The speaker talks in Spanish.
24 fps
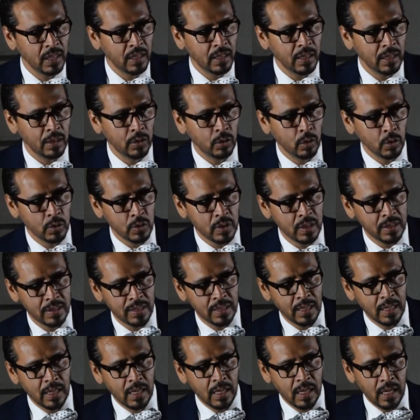
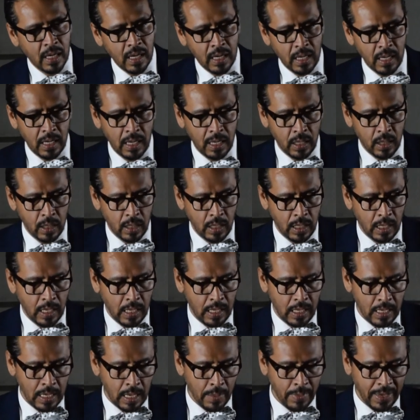Entonces, el
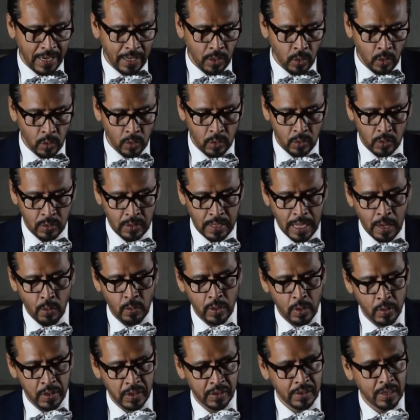navegador da
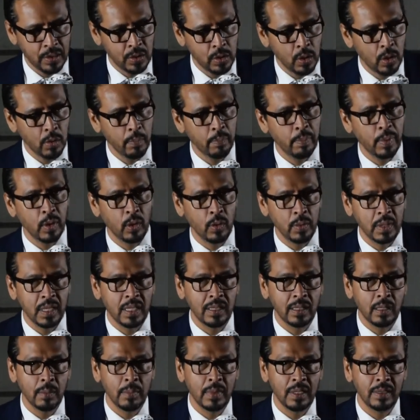una orientación, pero
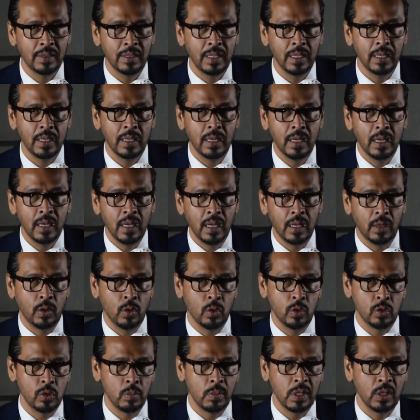evidentemente el
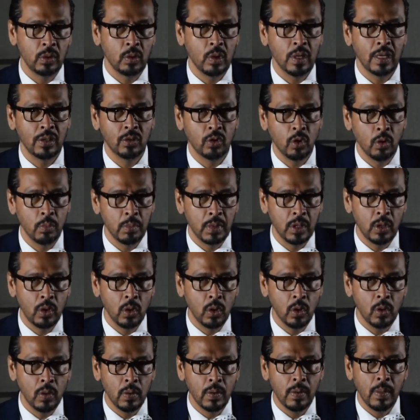conocimiento
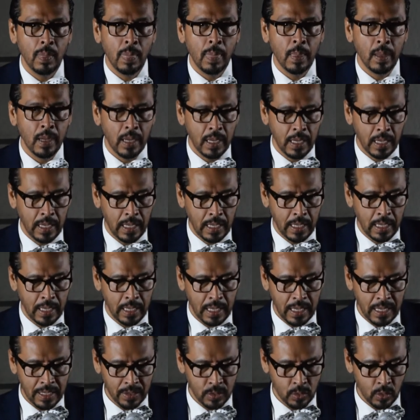anatómico eh,
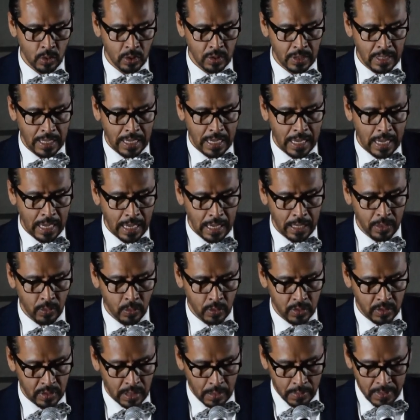es nuestra,
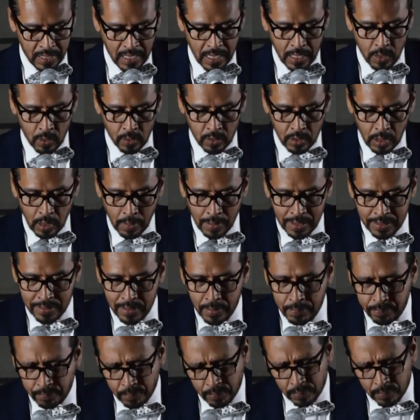nuestra vía y nuestra base.